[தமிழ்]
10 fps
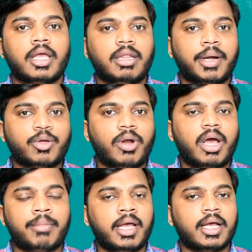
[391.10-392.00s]
இது மட்டும்
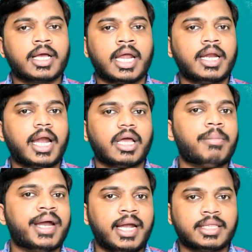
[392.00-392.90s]
இல்லாமல் கர்நாடக
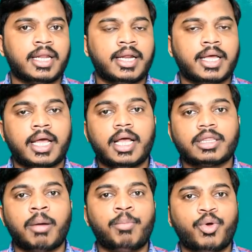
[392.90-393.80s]
மாநிலத்தில் இருக்கிற
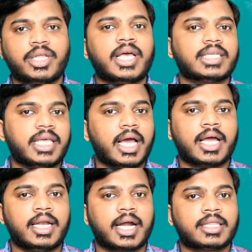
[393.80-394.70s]
தம்பூரி
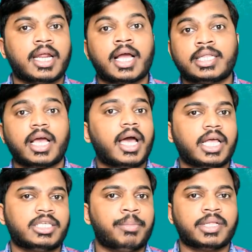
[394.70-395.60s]
தாசியாக்கள் நடத்துகிற கதை
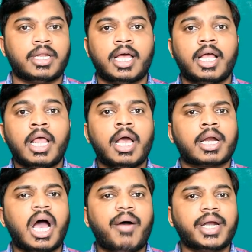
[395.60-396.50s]
காலாட்சேபத்தில்
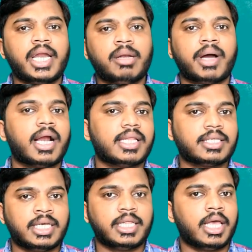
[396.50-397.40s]
ராவணனின் மகள்
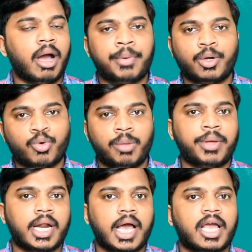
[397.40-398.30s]
தான் சீதை அப்படின்னு
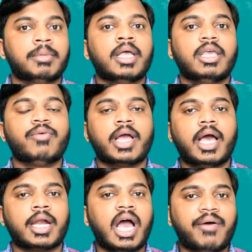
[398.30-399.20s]
குறிப்பிடுறாங்க இவங்க
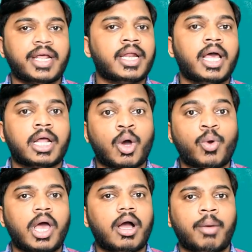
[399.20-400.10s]
ராவணனை
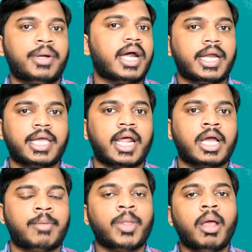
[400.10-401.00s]
ரவுலா அப்படின்னு
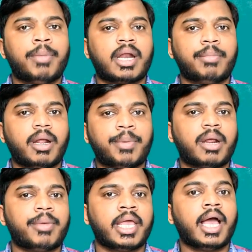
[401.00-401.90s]
அழைக்கிறாங்க பரம்பரை
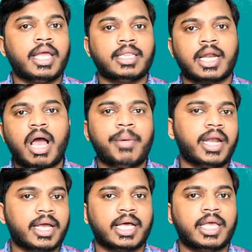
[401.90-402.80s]
பரம்பரையாக இந்த
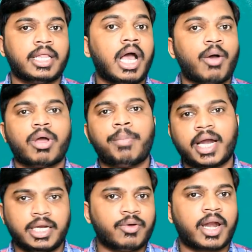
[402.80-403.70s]
ராமாயண கதையை தான் அவங்க
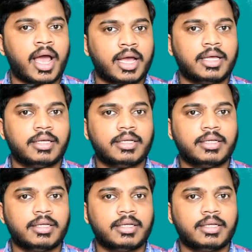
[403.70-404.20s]
பாடிட்டு வர்றாங்க